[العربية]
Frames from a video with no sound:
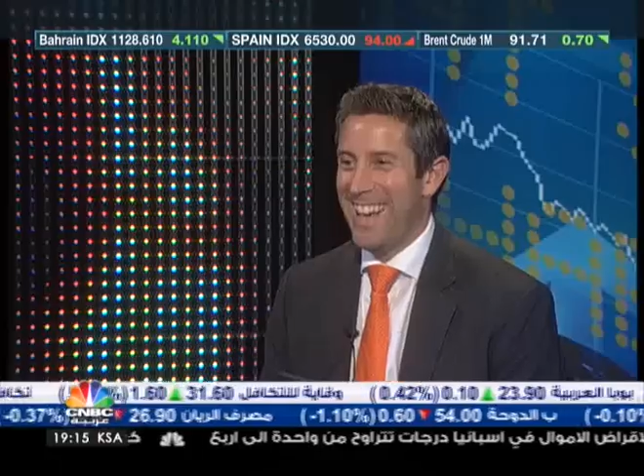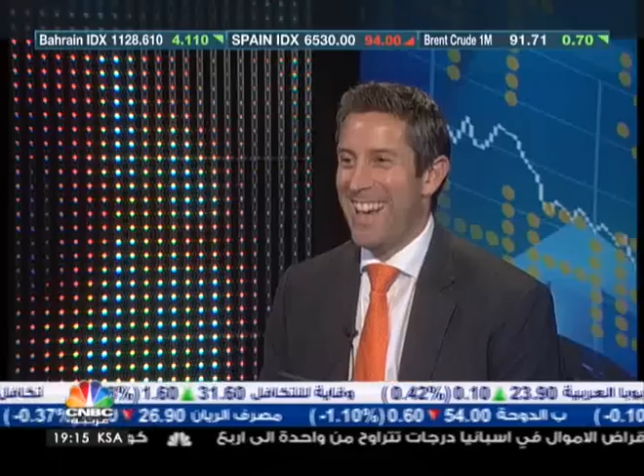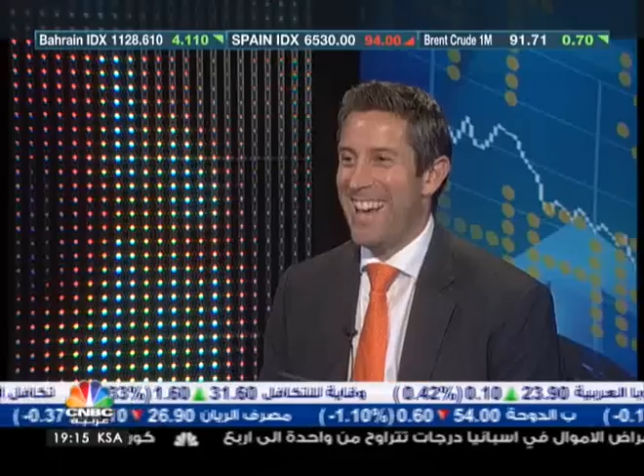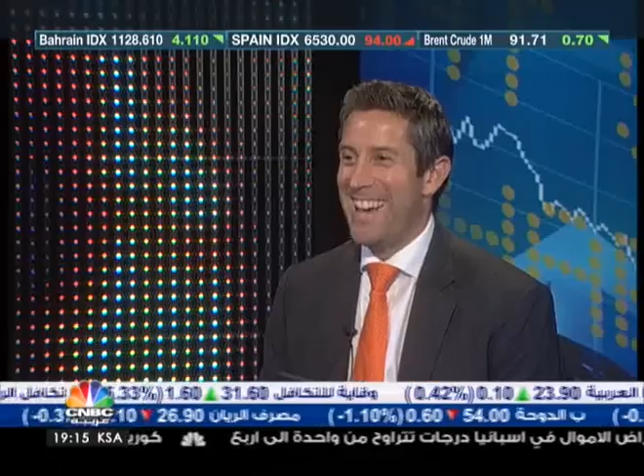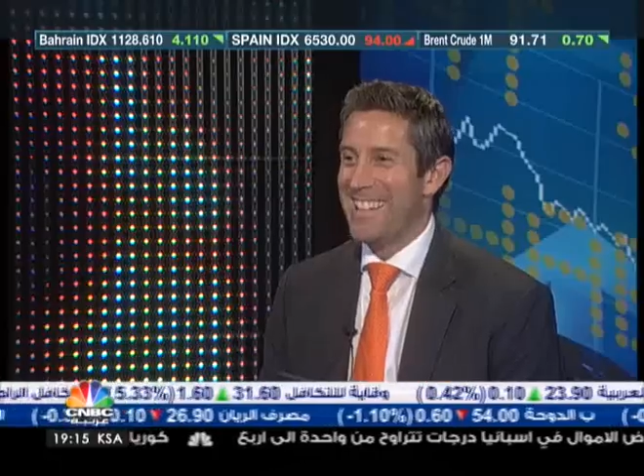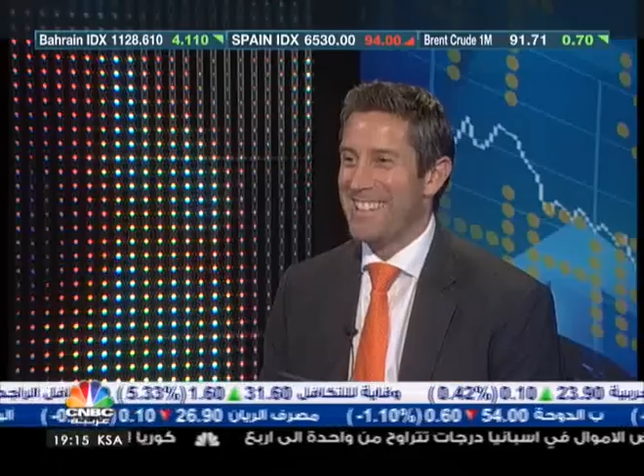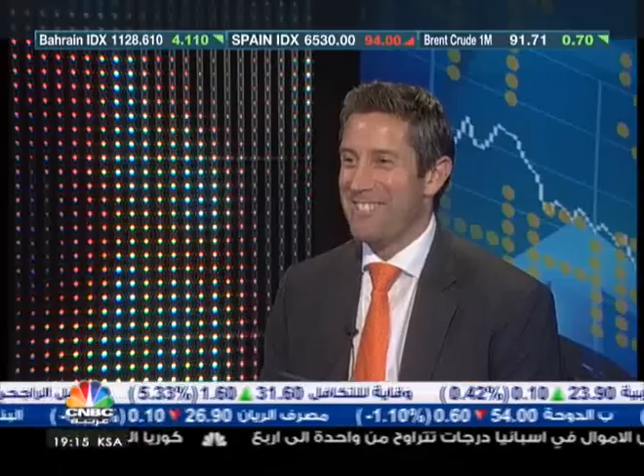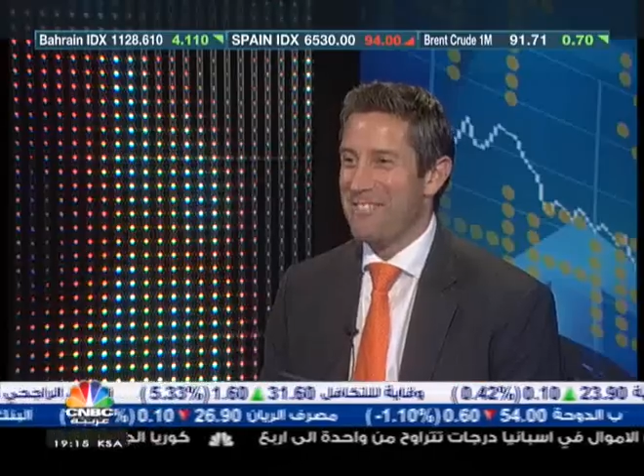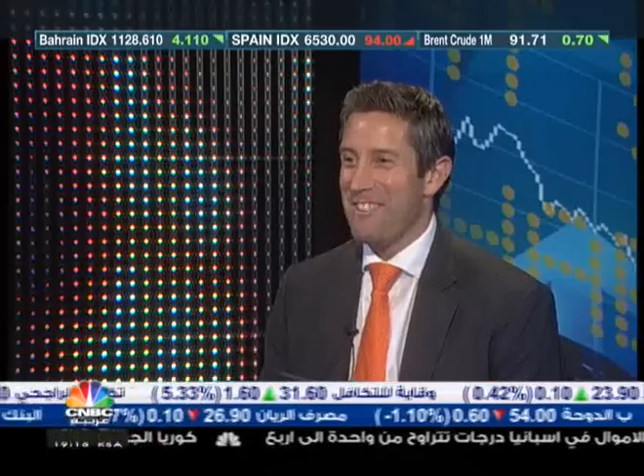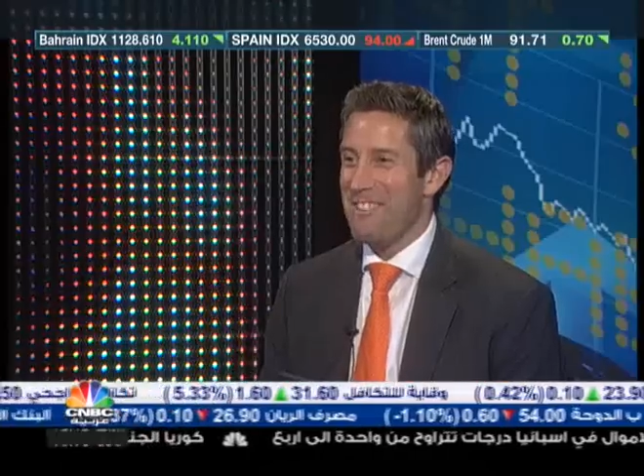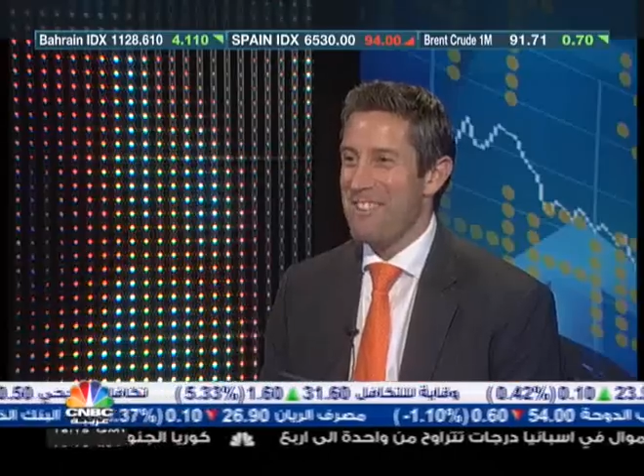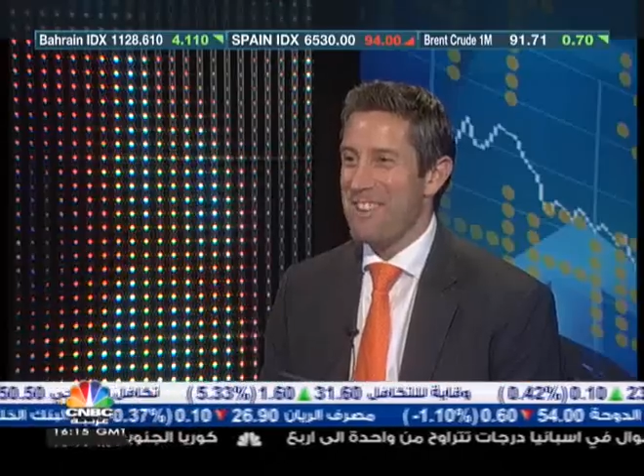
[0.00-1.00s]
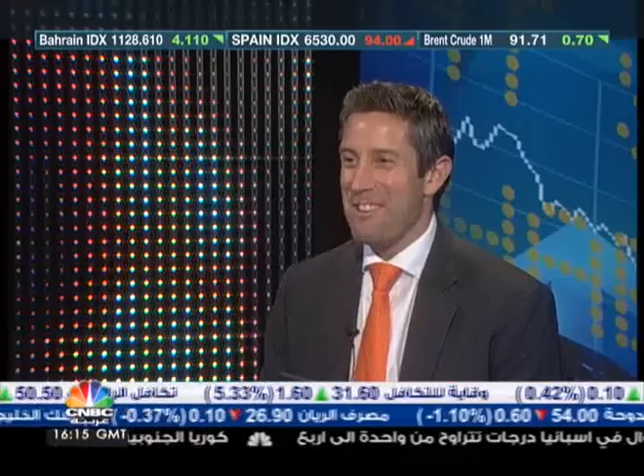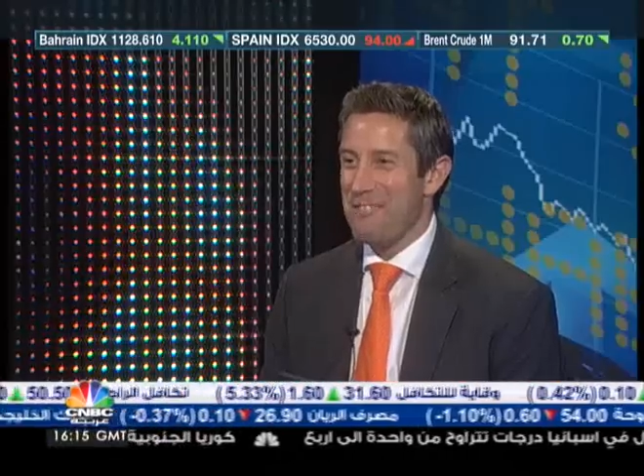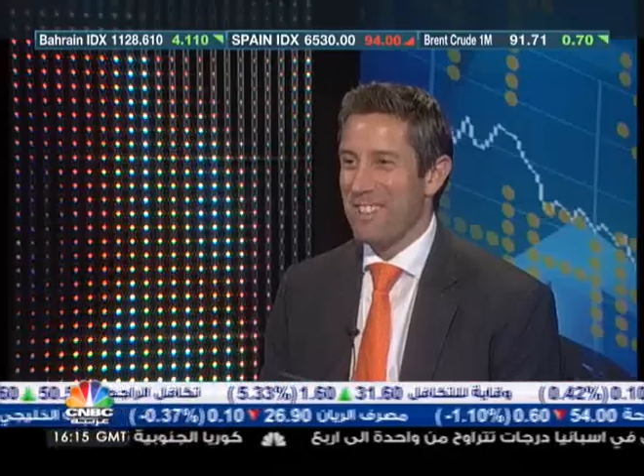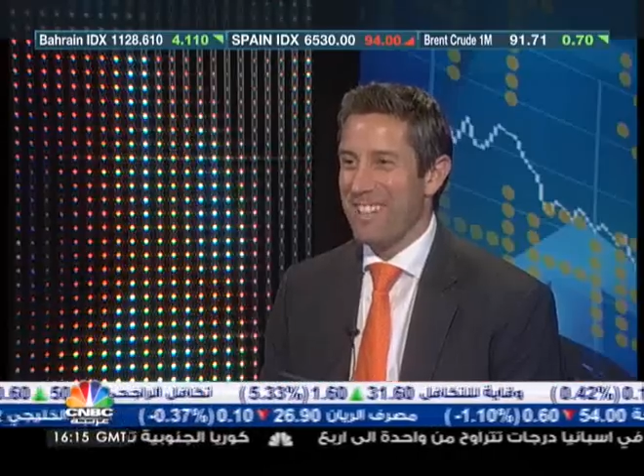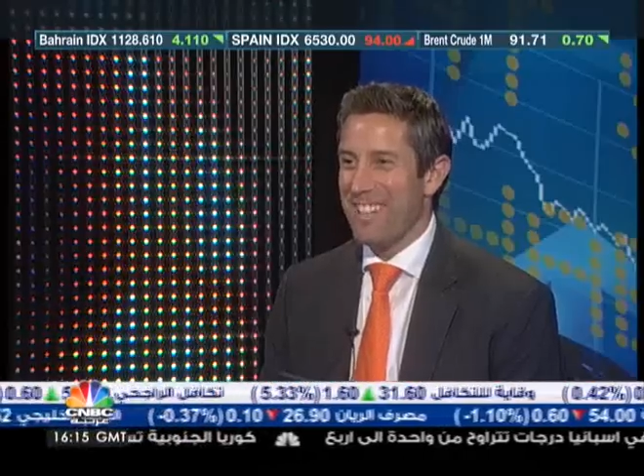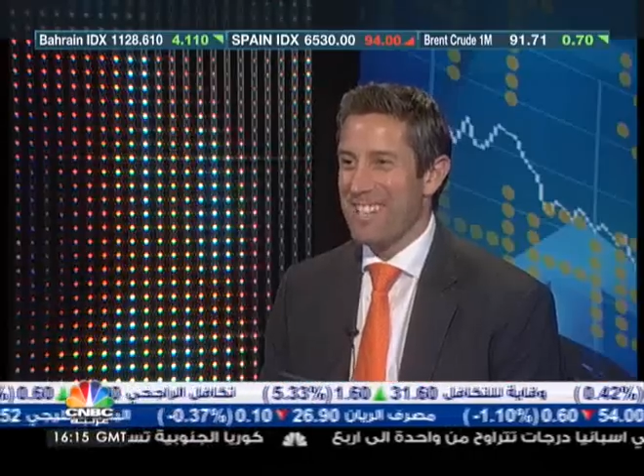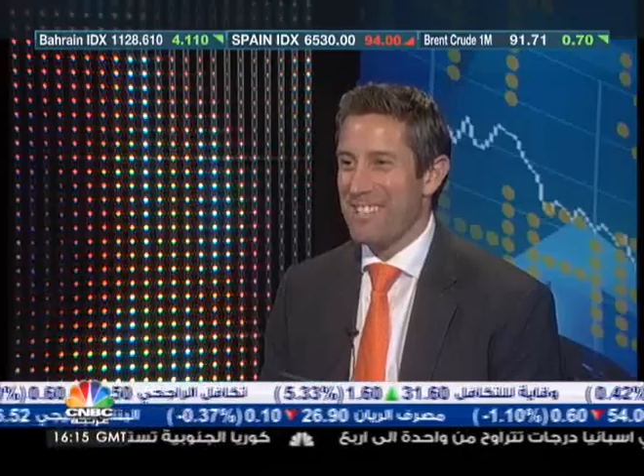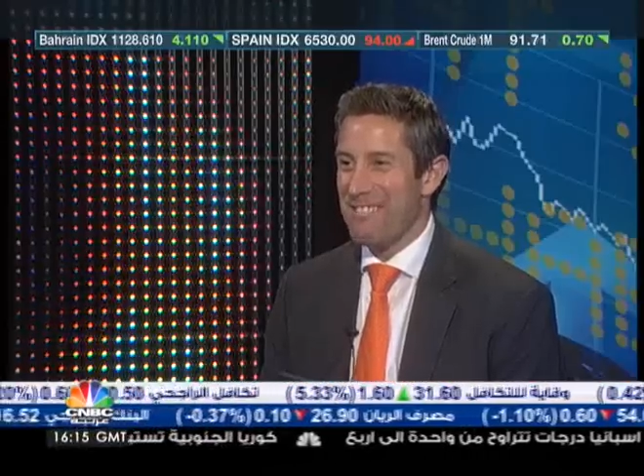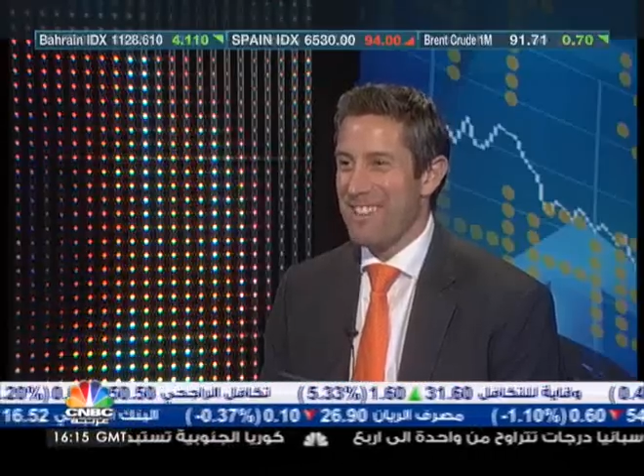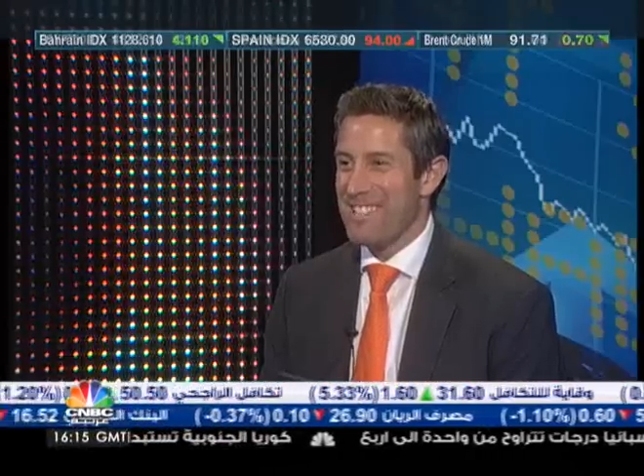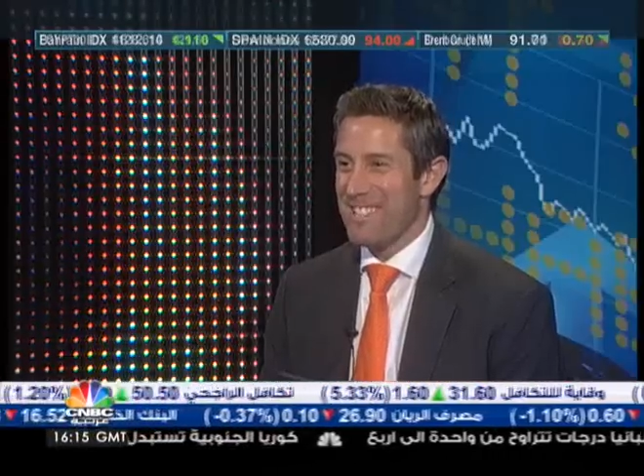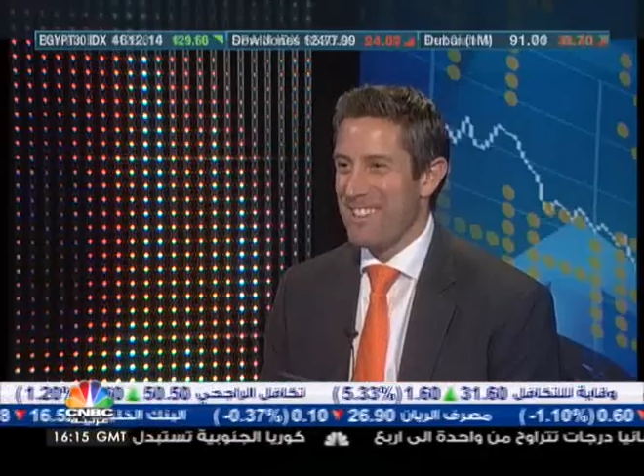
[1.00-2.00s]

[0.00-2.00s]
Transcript: It's a very commonly asked question.